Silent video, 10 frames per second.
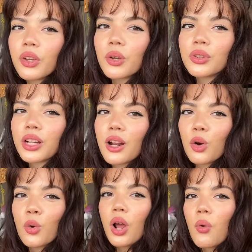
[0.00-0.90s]
a
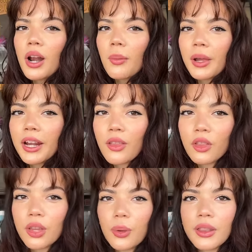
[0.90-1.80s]
encontrar una guarapera
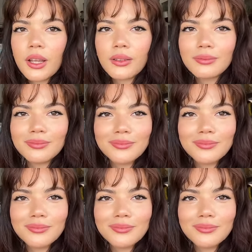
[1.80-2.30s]
donde venden